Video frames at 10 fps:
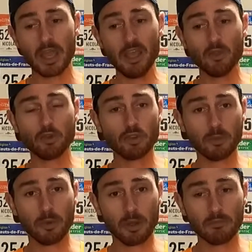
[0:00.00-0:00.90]
Et en
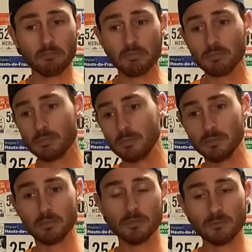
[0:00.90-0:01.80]
octobre,
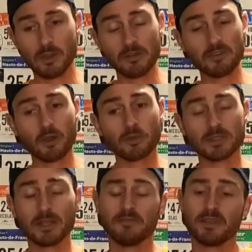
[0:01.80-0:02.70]
voilà, fin,
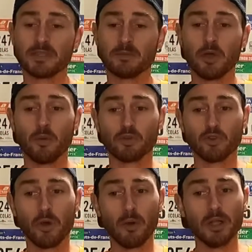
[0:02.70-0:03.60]
fin septembre,
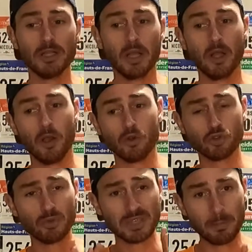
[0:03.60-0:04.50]
octobre,
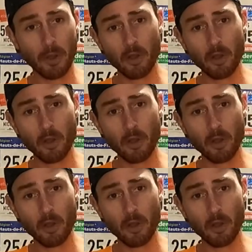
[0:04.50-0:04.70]
Aujourd'hui, c'est pas